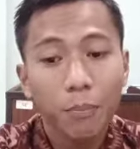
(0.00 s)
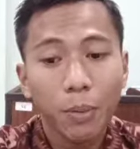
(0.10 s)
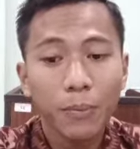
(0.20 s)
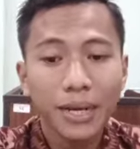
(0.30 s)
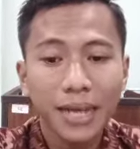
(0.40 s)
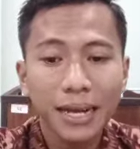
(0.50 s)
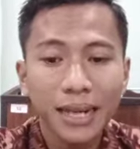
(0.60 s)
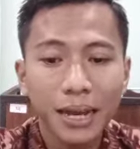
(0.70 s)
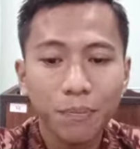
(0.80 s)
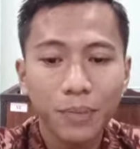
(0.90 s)
Pemberian
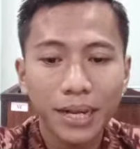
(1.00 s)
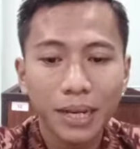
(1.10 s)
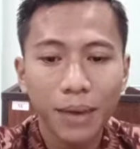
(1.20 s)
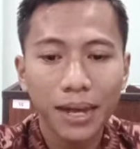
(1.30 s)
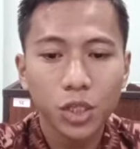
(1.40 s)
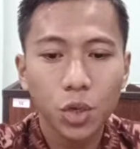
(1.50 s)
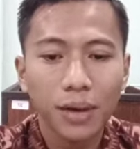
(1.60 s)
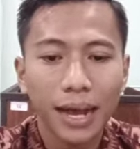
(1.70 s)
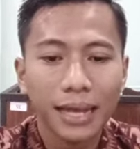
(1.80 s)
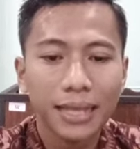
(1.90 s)
dan penerimaan
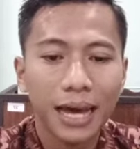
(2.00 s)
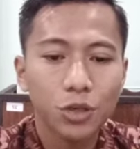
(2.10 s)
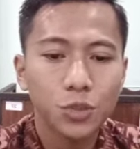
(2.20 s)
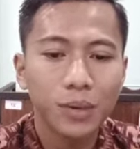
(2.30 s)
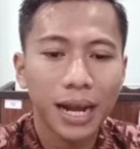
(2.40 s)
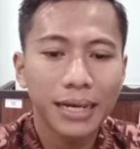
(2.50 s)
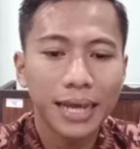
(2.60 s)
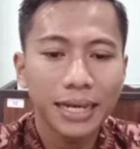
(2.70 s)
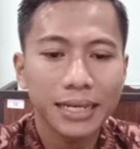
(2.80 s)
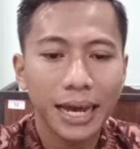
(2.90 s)
tongkat harus
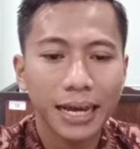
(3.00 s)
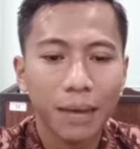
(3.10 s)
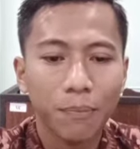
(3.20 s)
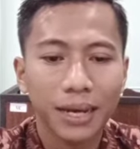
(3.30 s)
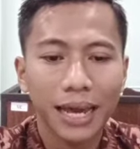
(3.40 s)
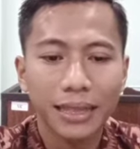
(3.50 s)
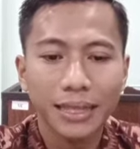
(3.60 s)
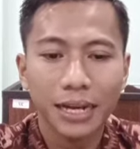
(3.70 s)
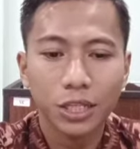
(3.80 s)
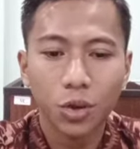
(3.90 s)
berada di daerah
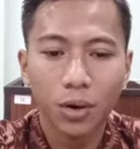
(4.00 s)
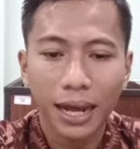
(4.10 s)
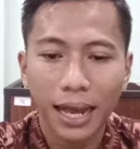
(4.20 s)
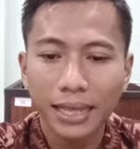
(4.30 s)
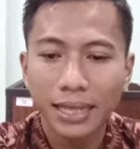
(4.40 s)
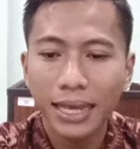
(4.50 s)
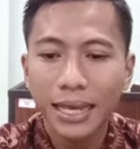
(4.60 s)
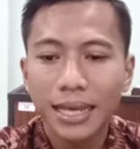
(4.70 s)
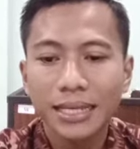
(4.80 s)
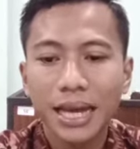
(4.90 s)
pergantian tongkat
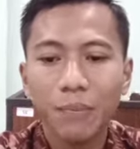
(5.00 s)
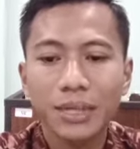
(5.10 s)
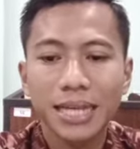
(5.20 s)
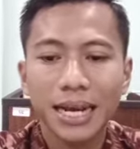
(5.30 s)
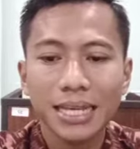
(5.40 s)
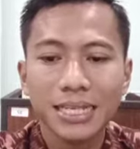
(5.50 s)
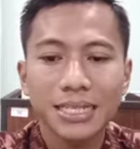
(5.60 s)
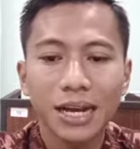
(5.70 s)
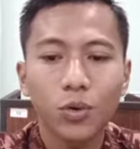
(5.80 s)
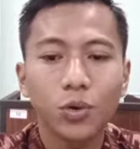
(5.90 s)
yang berjarak
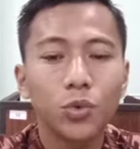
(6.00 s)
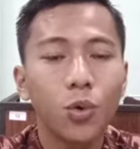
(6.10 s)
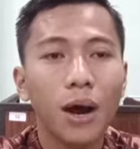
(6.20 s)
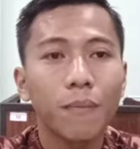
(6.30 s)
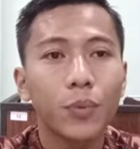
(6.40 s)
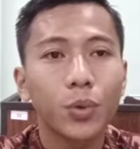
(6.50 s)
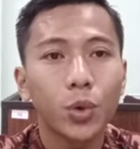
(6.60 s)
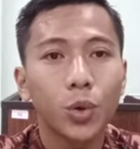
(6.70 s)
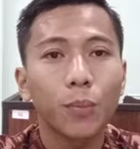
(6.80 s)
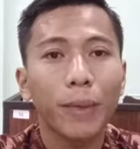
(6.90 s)
sejauh 20
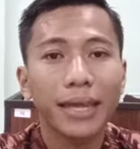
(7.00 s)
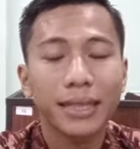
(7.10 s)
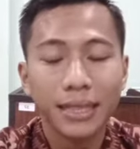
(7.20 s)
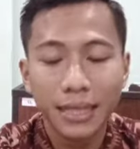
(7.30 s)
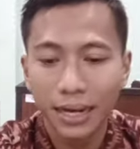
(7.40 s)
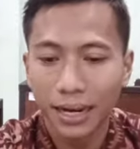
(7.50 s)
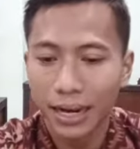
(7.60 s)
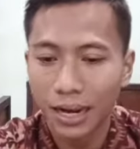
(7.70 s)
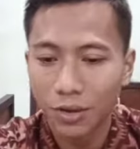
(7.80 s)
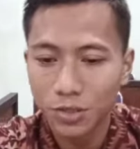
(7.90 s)
meter
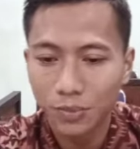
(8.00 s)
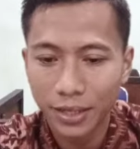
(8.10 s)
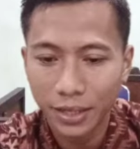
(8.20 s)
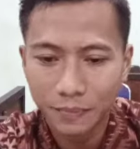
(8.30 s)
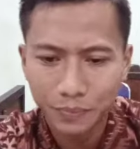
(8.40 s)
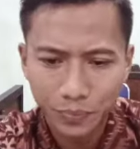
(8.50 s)
anak-anakku semuanya.